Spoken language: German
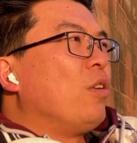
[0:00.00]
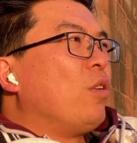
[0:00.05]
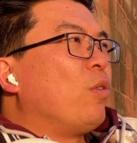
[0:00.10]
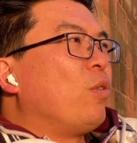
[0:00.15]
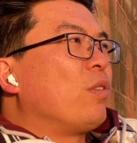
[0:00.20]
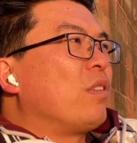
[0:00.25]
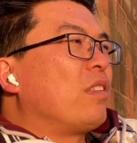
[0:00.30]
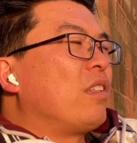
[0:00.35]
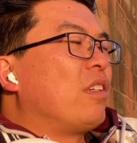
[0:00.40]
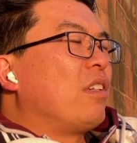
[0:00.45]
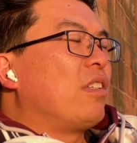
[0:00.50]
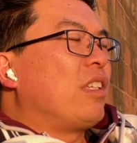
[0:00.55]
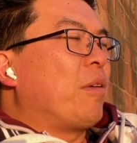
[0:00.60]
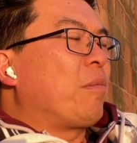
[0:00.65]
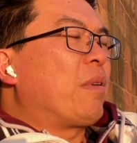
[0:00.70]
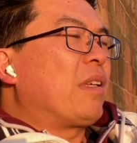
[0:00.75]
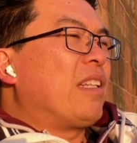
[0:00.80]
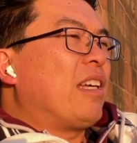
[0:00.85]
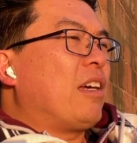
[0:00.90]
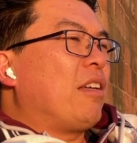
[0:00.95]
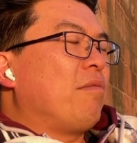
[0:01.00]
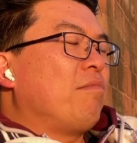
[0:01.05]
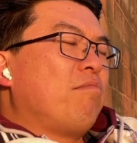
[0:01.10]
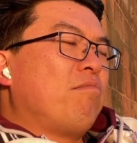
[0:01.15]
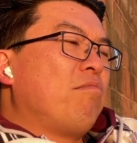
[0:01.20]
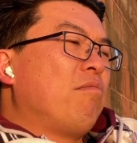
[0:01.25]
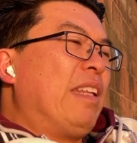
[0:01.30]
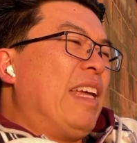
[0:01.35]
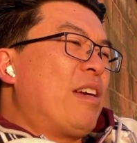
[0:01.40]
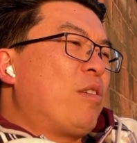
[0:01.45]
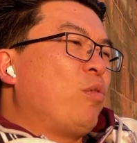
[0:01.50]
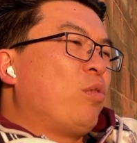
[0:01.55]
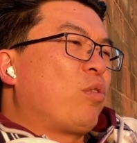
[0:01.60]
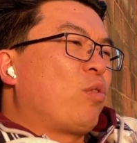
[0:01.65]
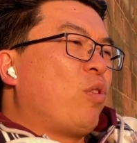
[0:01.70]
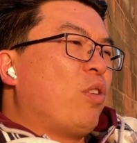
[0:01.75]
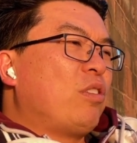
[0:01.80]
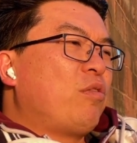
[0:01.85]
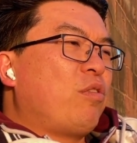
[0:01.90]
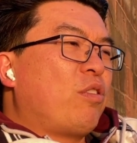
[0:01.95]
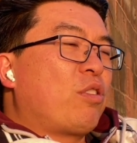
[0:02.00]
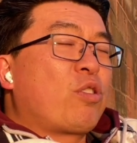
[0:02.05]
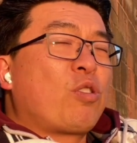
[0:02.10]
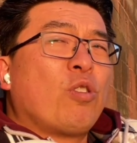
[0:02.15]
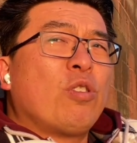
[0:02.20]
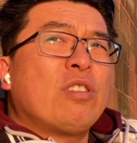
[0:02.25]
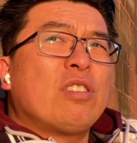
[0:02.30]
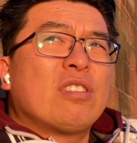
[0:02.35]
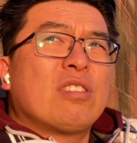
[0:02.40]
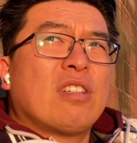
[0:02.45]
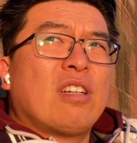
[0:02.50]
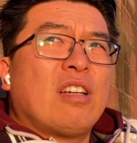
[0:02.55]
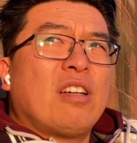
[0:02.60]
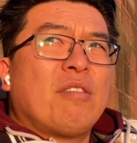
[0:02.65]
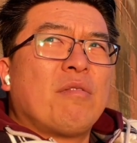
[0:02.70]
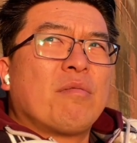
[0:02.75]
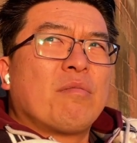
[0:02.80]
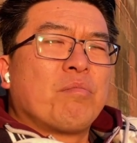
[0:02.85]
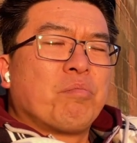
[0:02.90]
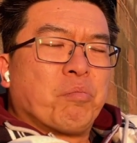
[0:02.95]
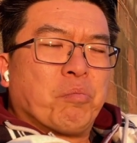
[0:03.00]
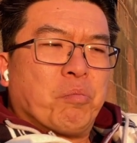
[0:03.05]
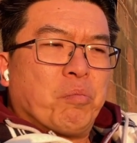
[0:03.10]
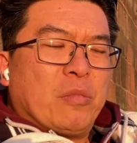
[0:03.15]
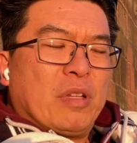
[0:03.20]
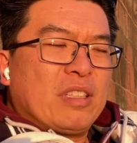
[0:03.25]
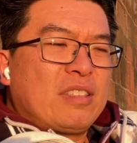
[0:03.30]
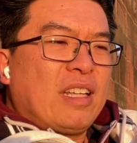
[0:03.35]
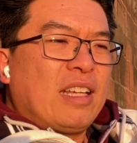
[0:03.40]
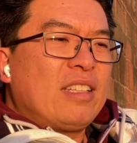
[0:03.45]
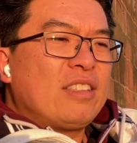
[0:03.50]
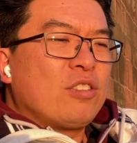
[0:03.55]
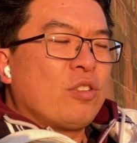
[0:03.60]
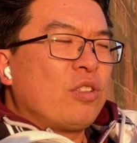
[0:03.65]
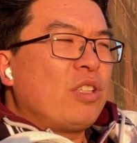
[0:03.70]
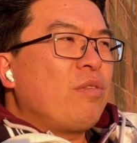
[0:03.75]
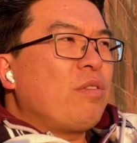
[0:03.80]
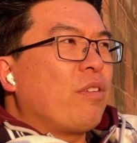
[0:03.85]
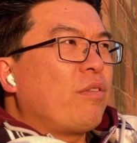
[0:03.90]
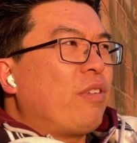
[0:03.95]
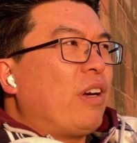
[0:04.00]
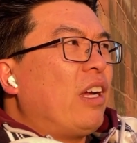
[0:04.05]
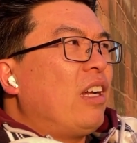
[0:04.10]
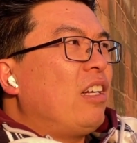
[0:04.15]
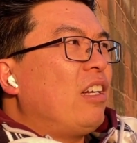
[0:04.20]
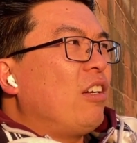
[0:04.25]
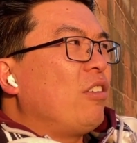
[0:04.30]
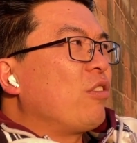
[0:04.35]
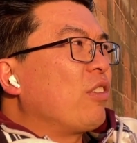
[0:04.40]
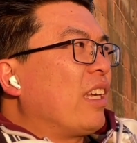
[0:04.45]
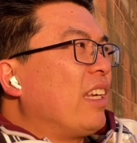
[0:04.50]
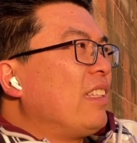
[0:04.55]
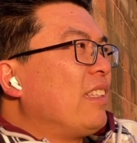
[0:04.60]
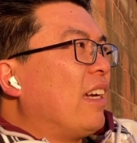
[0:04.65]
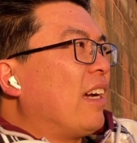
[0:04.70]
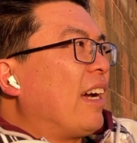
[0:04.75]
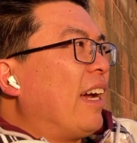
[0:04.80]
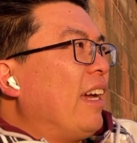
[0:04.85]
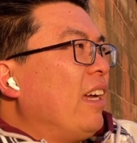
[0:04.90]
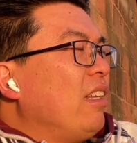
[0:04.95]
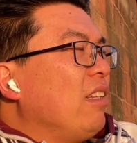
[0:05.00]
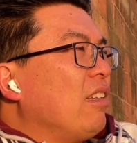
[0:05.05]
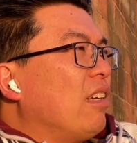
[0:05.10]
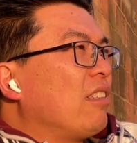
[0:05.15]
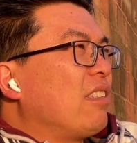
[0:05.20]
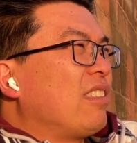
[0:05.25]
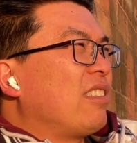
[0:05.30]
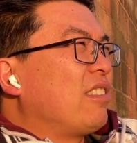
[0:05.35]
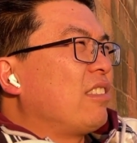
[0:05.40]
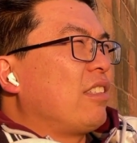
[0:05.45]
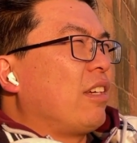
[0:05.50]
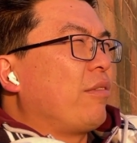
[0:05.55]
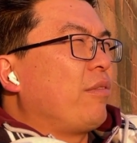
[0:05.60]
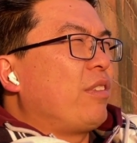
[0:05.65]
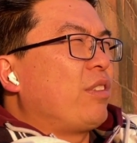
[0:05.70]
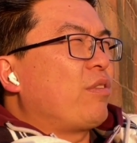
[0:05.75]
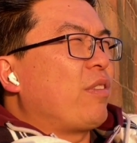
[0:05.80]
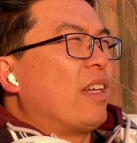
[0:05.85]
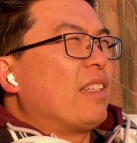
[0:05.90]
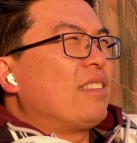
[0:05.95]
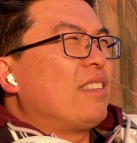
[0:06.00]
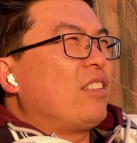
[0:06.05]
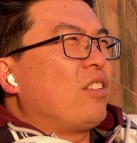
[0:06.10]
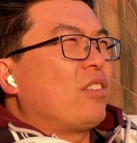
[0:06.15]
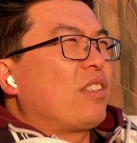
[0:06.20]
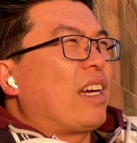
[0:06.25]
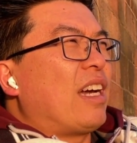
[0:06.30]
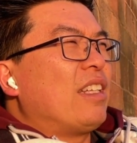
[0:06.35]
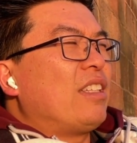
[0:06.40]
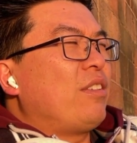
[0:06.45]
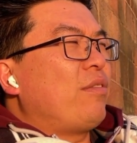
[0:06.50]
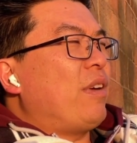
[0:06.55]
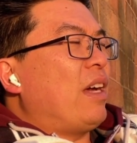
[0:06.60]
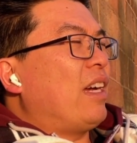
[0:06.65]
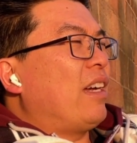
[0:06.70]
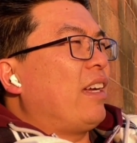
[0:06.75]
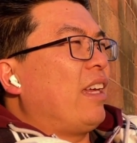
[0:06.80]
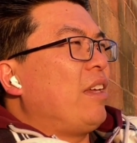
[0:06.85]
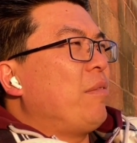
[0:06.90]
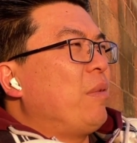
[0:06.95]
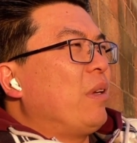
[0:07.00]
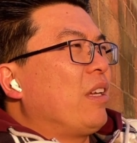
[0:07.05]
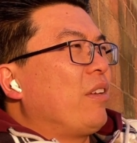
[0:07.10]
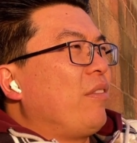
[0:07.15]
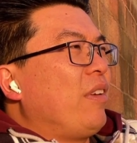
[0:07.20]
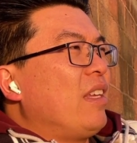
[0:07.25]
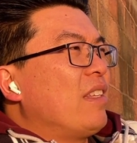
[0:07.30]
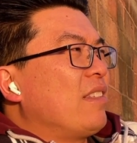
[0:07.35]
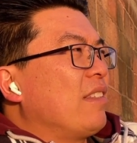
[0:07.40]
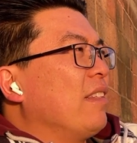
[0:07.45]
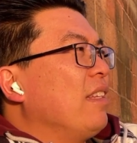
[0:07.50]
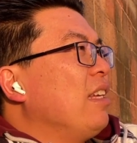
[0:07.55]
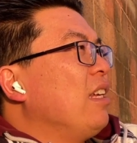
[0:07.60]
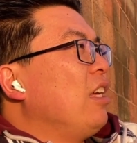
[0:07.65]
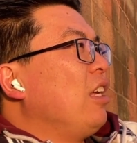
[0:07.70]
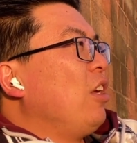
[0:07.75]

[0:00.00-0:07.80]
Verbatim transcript: Und äh, ich habe gedacht, na gut, kurz vor Schluss, äh, das Ding ist noch nicht verfallen, also gehe ich da rein. Ja, das ist ja irgendwie 20 oder 30-facher Hebel gewesen.